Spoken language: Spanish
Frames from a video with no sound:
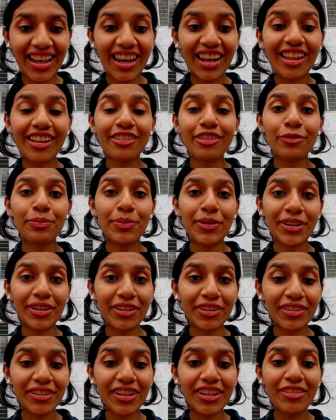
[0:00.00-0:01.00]
Las
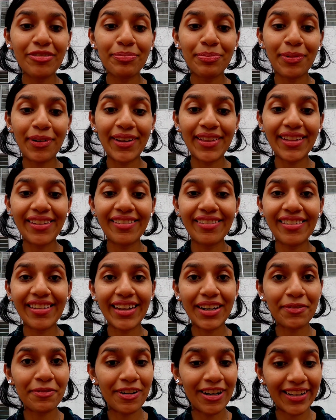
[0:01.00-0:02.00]
opiniones pueden
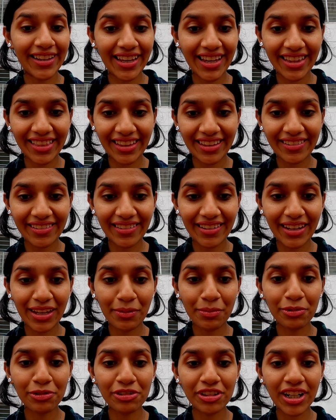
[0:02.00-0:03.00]
ser variadas
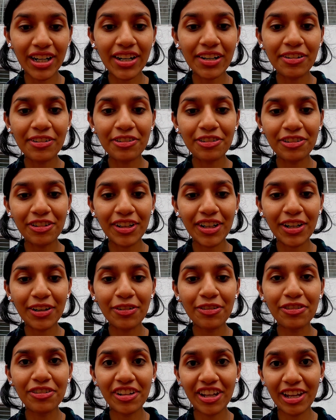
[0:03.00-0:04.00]
y buscar
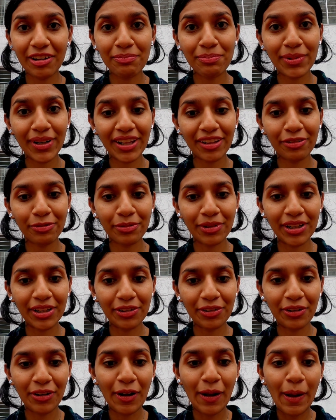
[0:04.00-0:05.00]
consejos siempre es
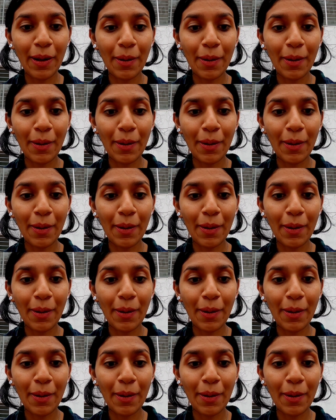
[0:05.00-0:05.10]
bueno,